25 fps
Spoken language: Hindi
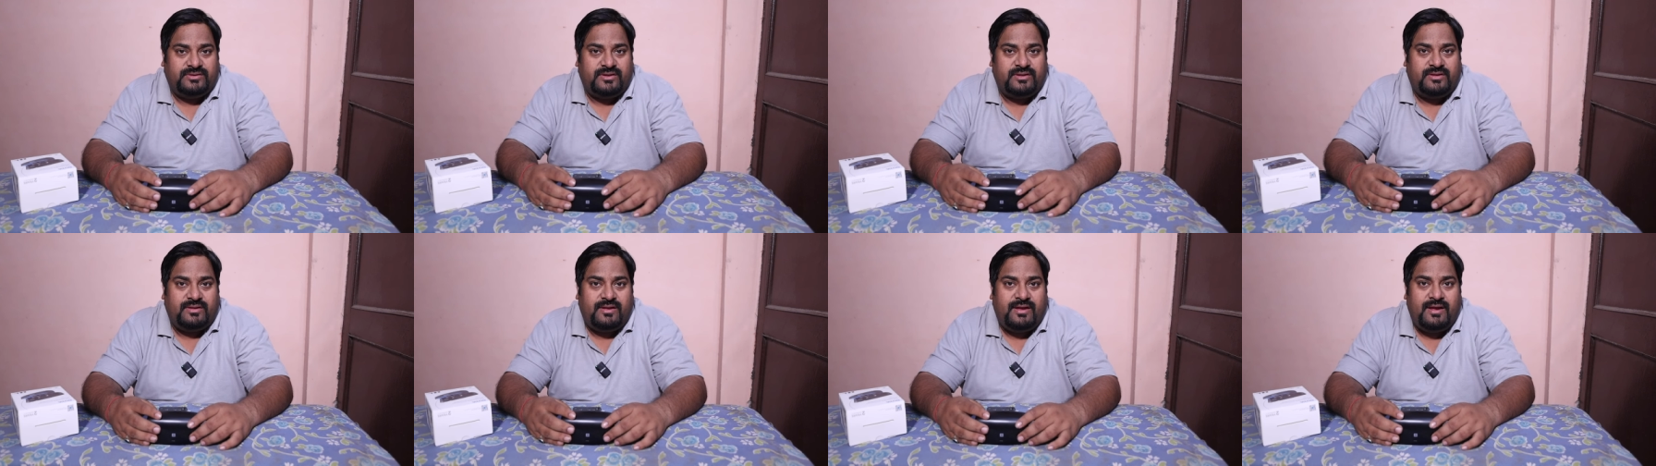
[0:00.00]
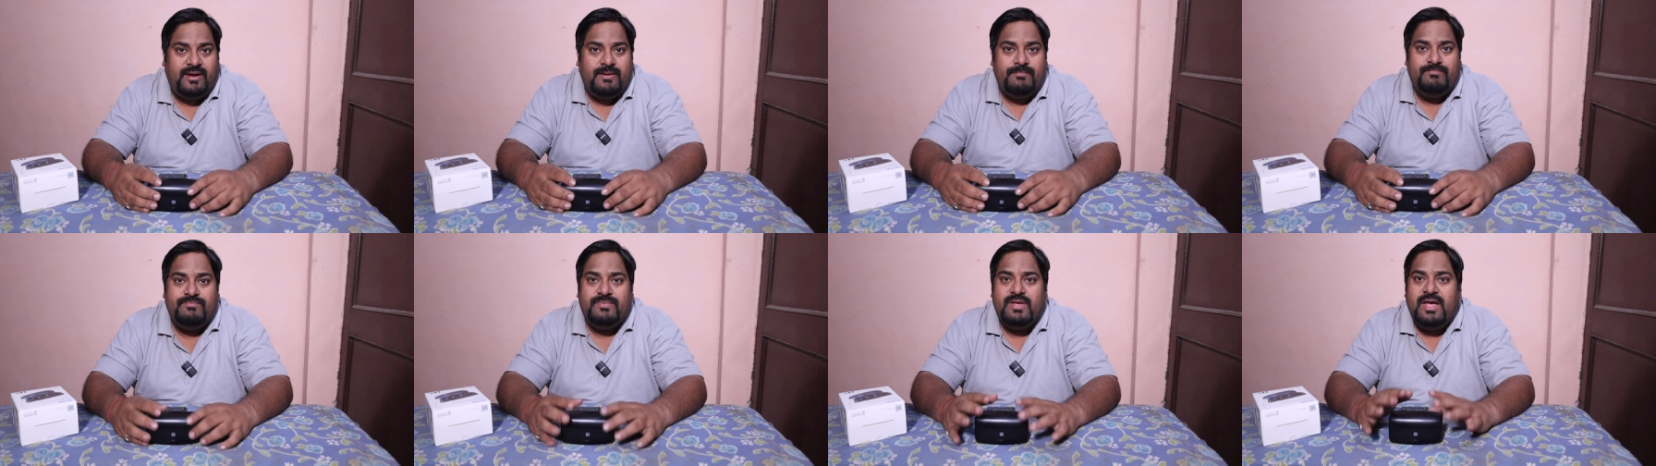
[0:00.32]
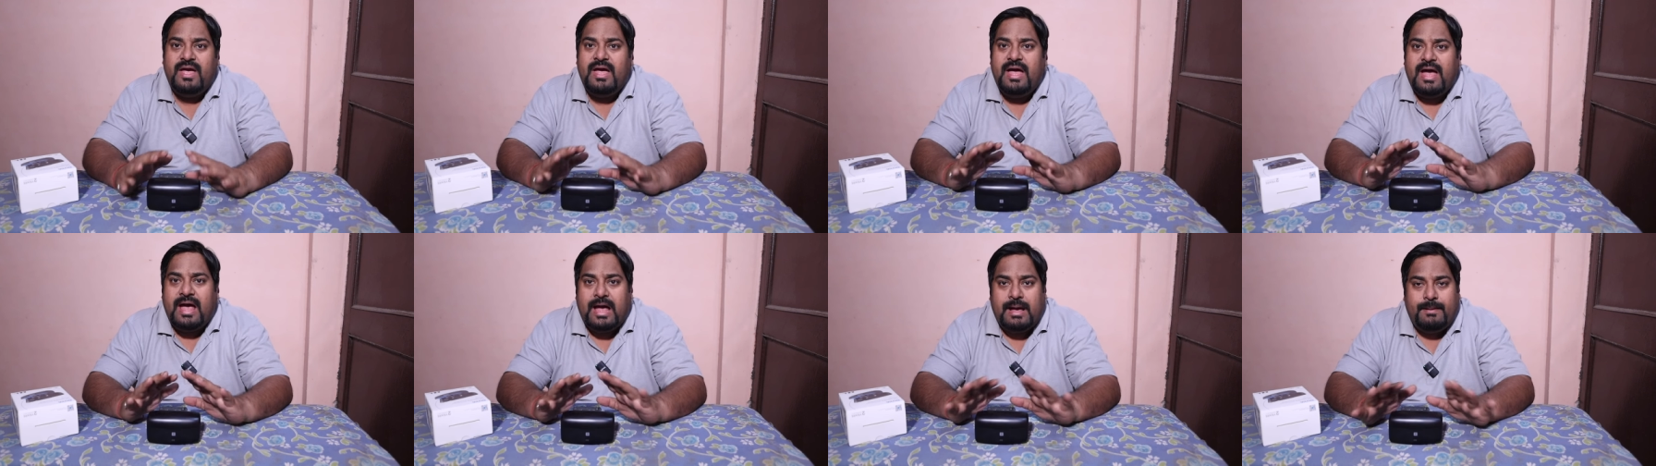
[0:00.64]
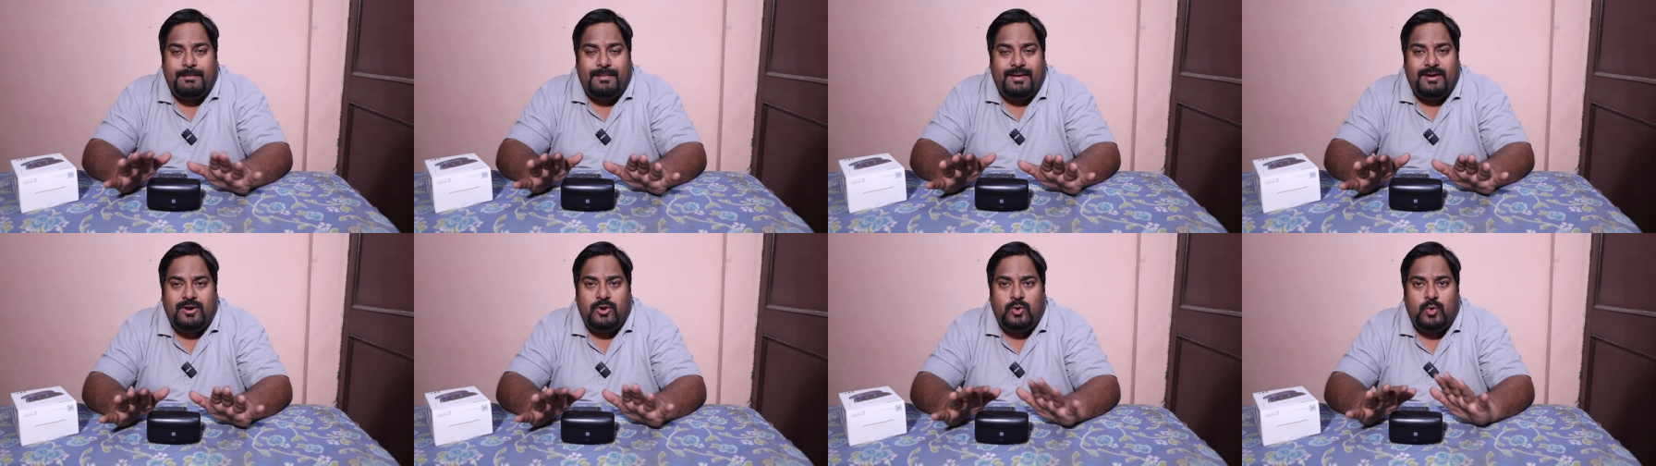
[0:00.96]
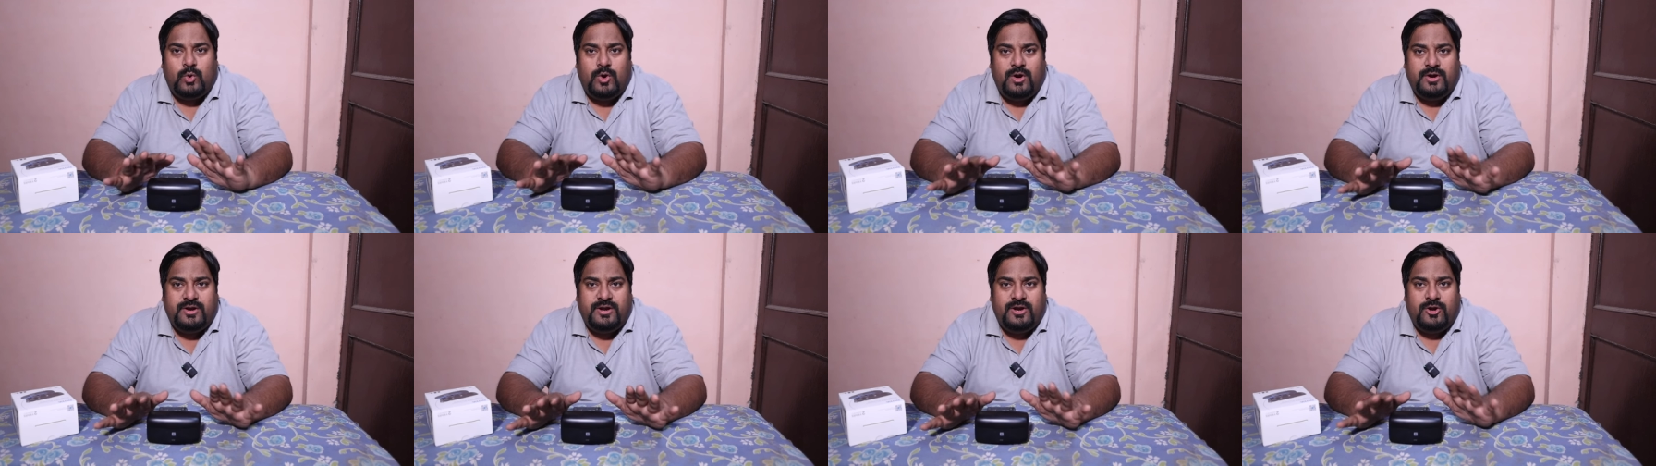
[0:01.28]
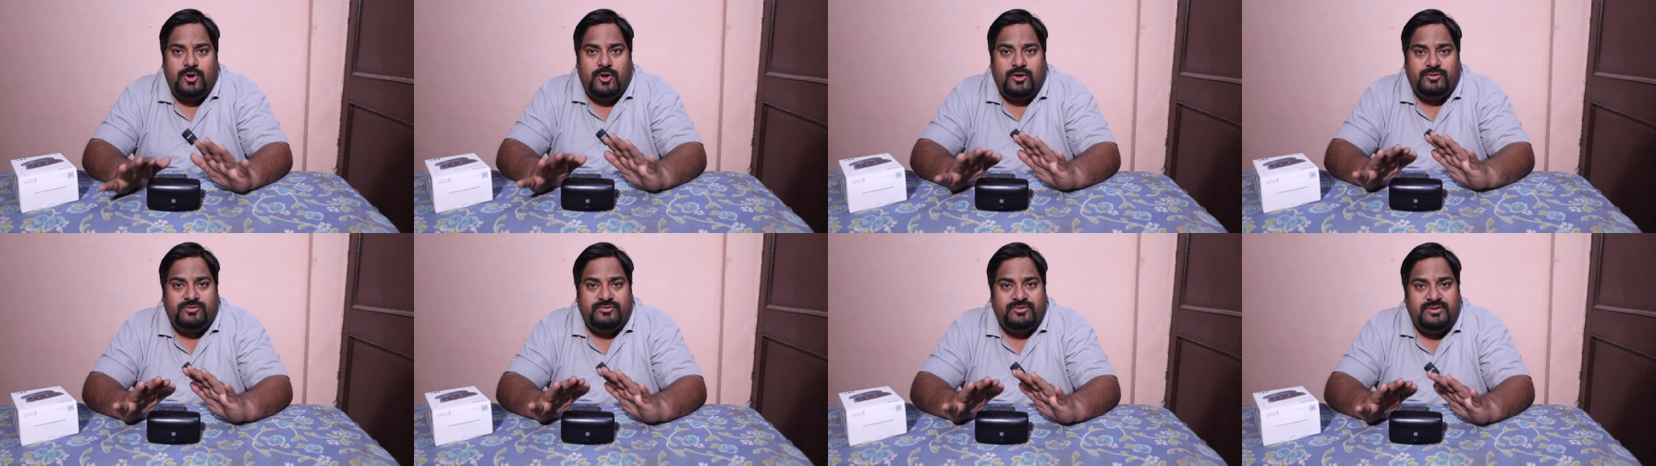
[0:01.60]
सकते हैं हमारी क्वालिटी
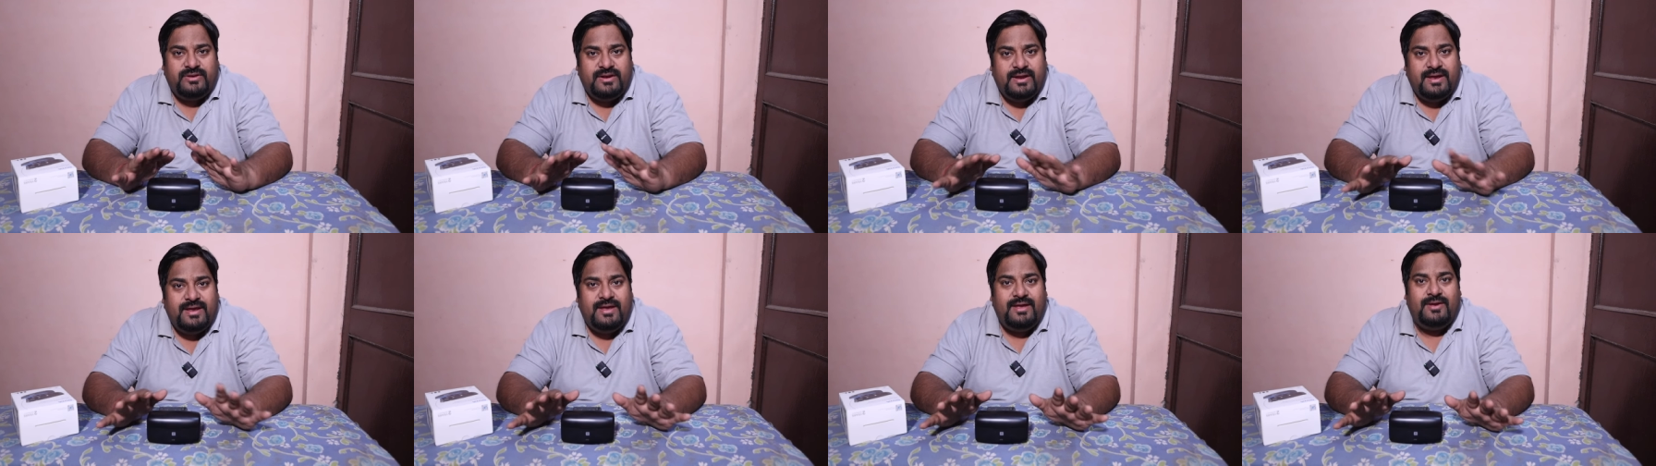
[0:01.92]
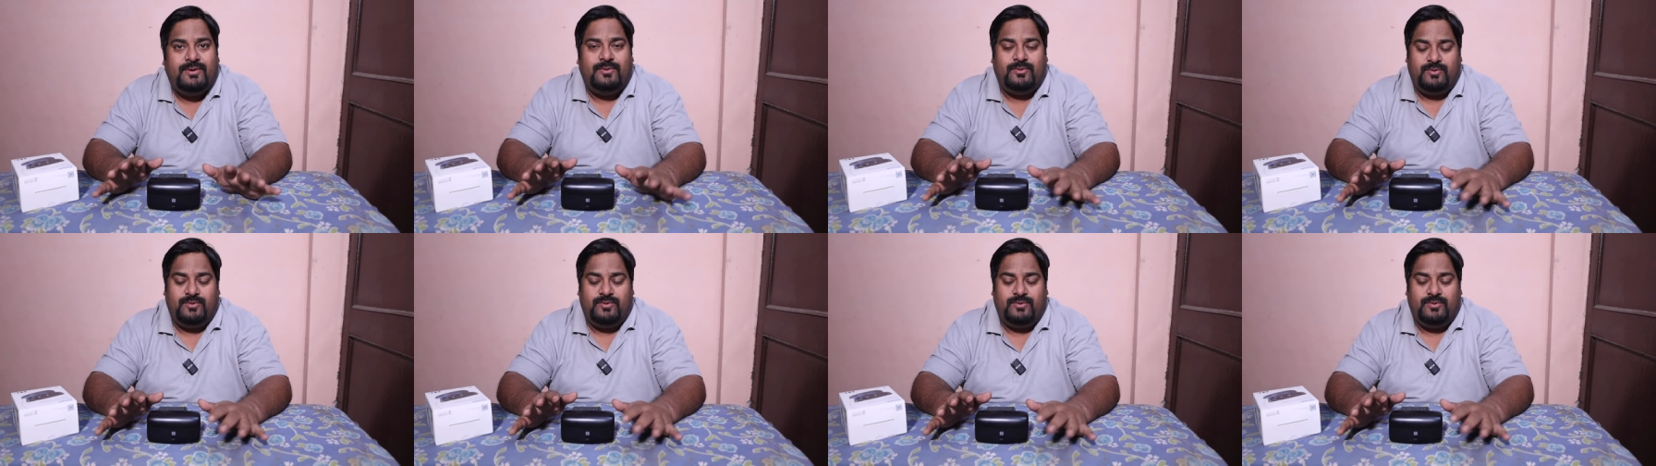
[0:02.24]
लॉस नहीं